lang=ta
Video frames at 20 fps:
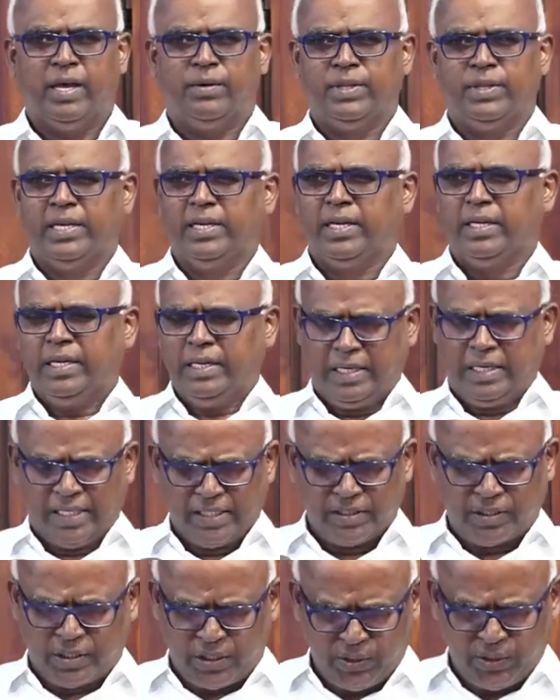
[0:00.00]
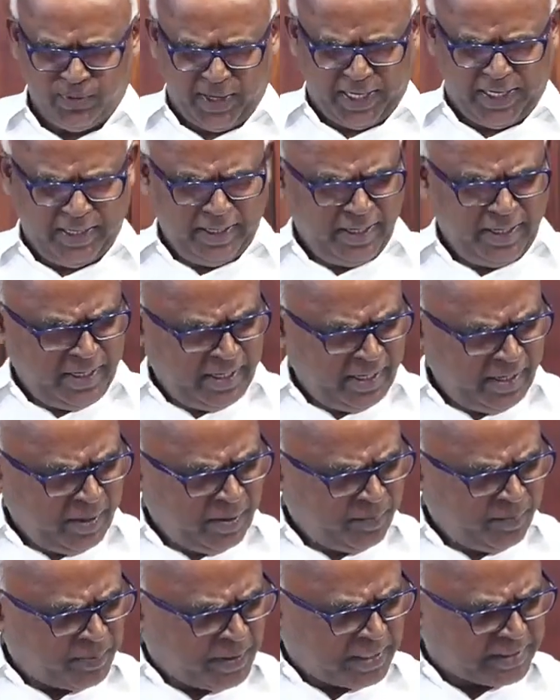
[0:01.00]
அதாவது கிறிஸ்துவை
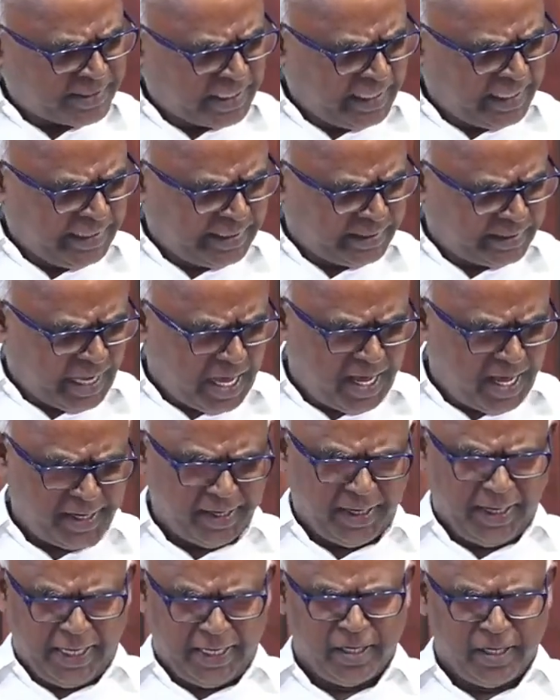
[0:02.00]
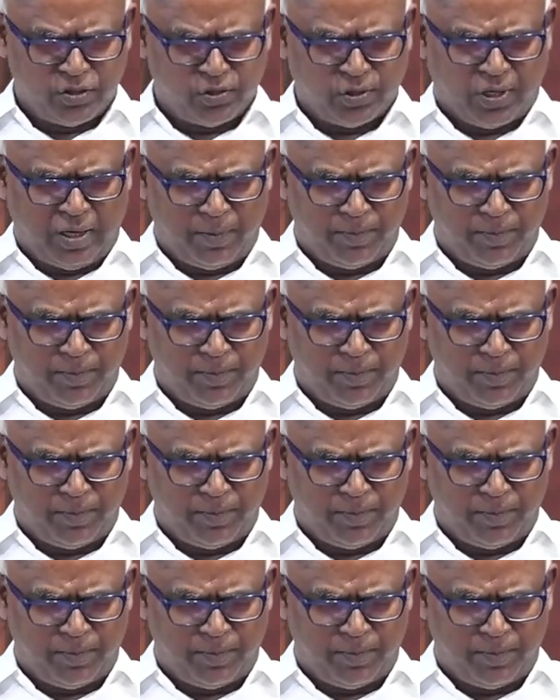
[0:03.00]
பிரசங்கித்தார் என்று